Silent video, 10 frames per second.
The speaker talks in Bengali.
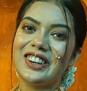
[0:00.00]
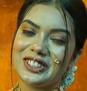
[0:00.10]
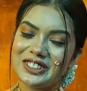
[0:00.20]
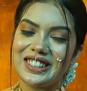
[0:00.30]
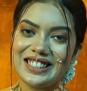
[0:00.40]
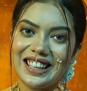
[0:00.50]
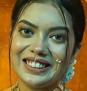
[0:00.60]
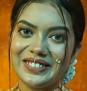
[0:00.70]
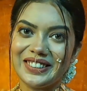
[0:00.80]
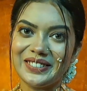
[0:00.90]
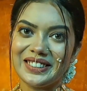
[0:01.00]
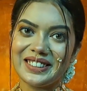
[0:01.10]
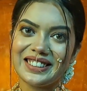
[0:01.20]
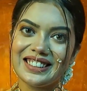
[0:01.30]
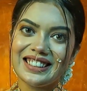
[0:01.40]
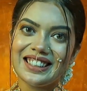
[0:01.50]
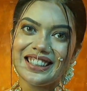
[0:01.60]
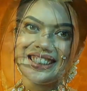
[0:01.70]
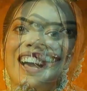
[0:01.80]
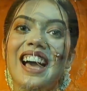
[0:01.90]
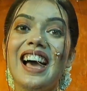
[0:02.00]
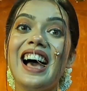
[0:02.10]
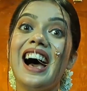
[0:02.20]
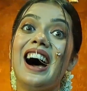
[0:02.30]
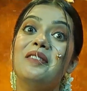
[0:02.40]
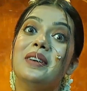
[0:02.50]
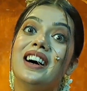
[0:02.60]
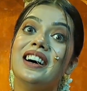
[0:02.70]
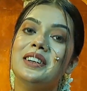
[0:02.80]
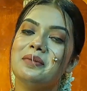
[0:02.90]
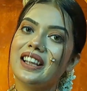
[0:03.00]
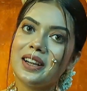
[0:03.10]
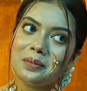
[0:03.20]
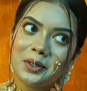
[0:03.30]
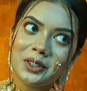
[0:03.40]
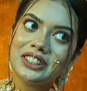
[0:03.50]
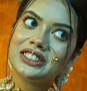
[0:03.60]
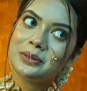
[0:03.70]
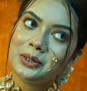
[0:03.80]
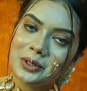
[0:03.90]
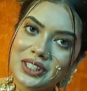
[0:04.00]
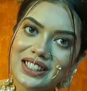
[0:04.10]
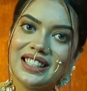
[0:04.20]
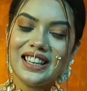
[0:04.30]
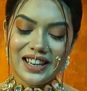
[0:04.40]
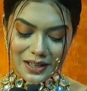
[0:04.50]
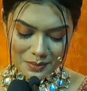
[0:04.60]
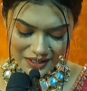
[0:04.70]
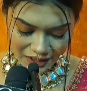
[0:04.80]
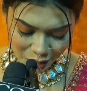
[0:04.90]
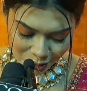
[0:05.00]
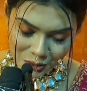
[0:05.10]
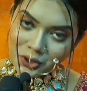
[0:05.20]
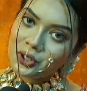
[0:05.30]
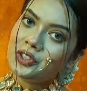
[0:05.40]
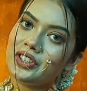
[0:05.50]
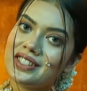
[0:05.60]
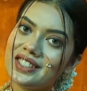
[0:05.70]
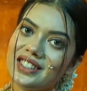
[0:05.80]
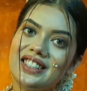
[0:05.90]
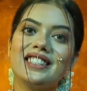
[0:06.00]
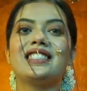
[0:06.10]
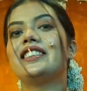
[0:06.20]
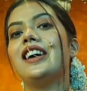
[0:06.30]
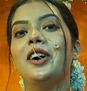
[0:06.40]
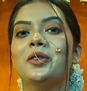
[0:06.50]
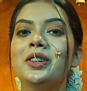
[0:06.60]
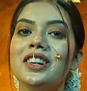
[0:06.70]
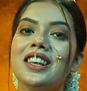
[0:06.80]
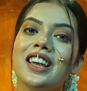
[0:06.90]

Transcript: দর্শকরা জানতে পারবে হ্যাঁ আমার মেকআপ করেছে বিউটি দি আর আমার এই সুন্দর ড্রেসটা দিয়েছে রাহুল